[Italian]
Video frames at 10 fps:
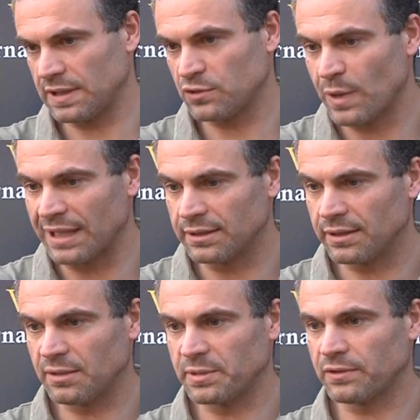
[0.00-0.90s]
che su
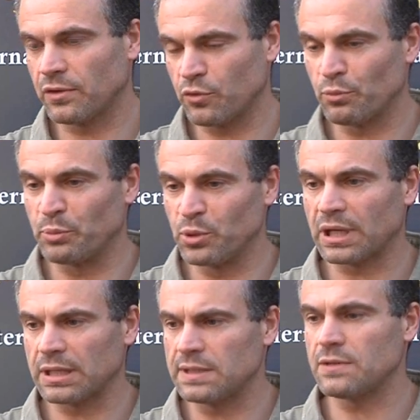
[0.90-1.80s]
altri repertori un po' più
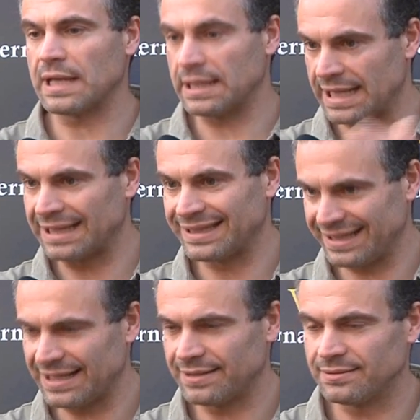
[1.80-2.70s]
tradizionali,
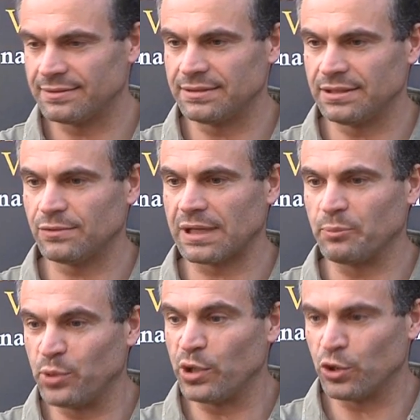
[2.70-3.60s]
altri addirittura
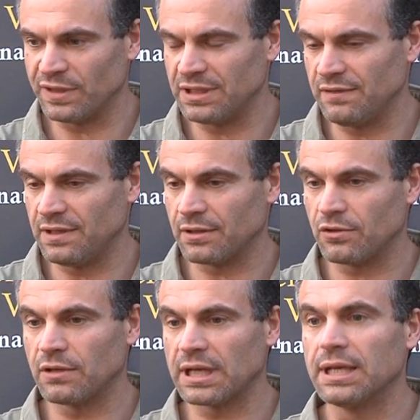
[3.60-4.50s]
più innovativi
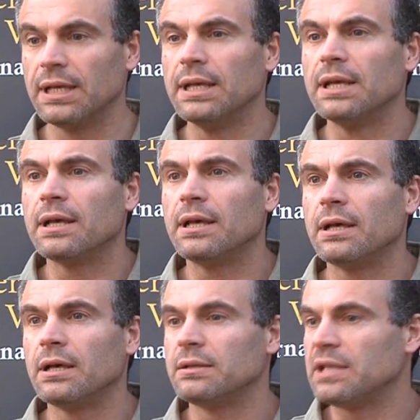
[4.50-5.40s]
ancora.
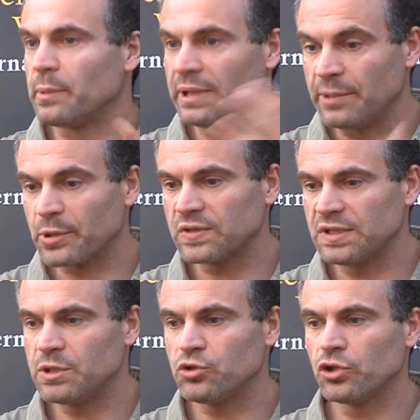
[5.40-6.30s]
Eh, nei, nei,
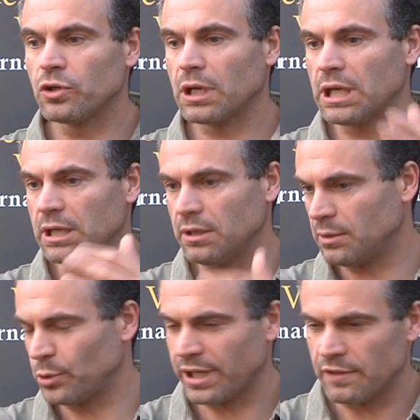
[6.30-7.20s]
prossimi
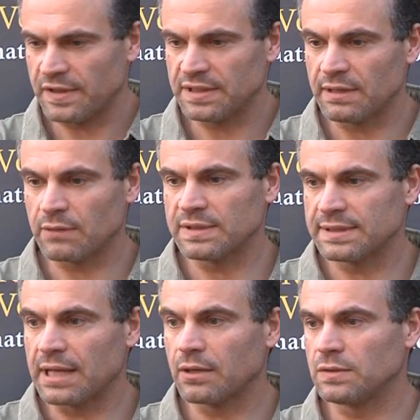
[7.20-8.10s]
giorni, poiché il festival
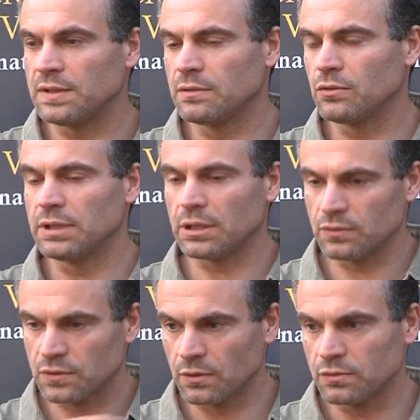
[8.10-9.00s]
quest'anno si snoda
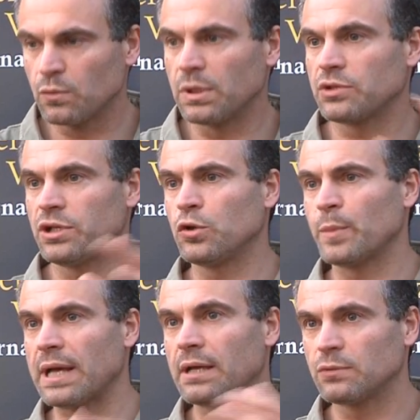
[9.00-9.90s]
non solo su
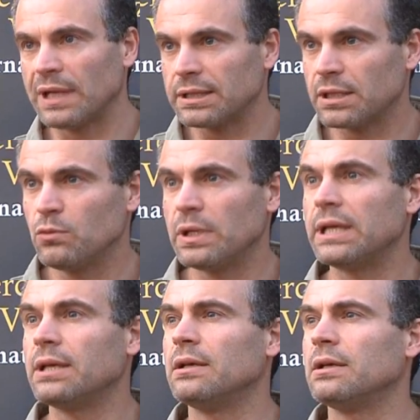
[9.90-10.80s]
Querceto ma su altri
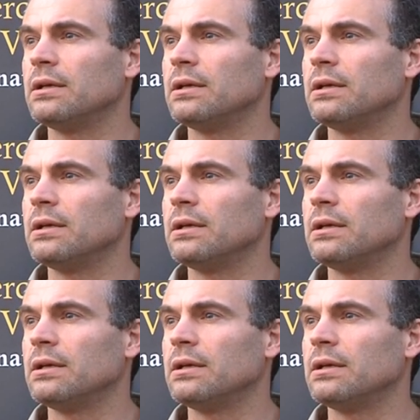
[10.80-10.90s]
due